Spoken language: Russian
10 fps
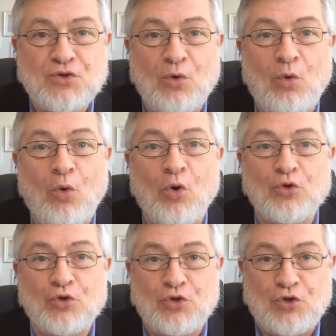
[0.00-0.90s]
но
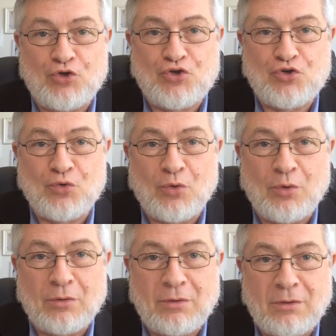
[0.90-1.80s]
он еще
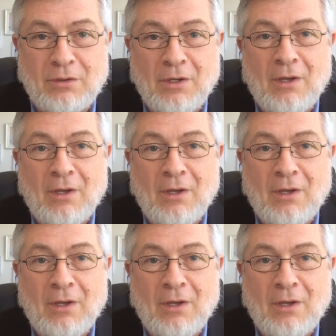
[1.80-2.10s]
и